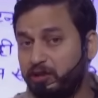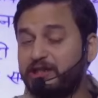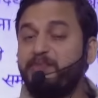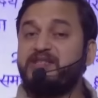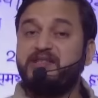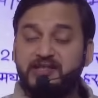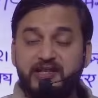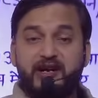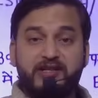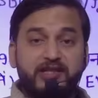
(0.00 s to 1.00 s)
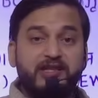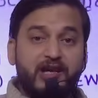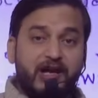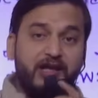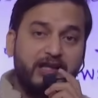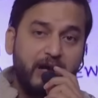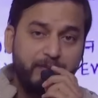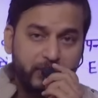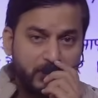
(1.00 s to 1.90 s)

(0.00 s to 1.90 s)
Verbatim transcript: जो 10 परसेंट सीट आरक्षित किया गया था